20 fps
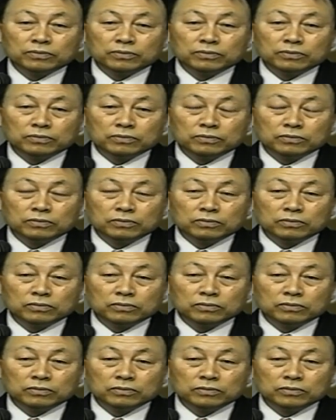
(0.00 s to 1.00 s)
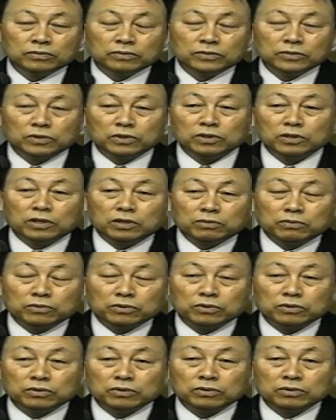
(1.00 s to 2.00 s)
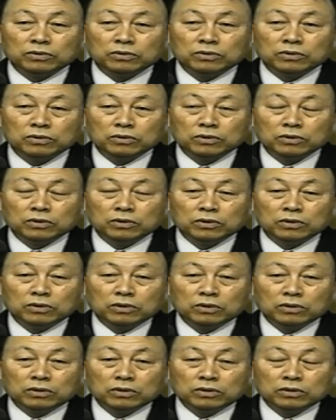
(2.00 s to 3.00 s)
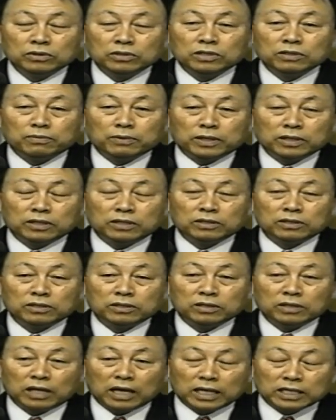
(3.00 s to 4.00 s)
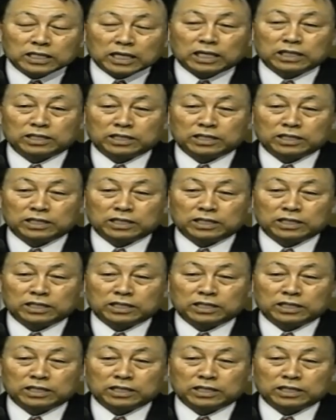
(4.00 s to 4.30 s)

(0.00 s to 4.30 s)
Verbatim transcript: 而百夫长能为他这个区区一个仆人来到了耶稣面前，